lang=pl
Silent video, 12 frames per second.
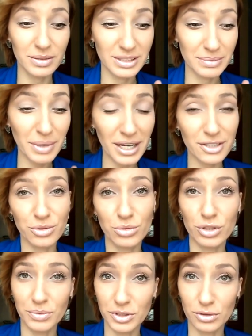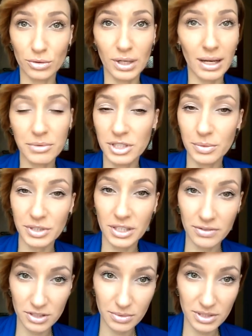z bardzo dużymi skórkami, nie
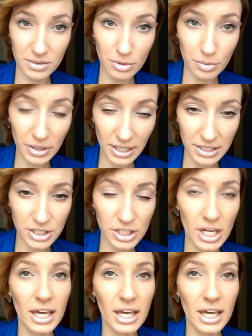potrafię sobie z nimi poradzić.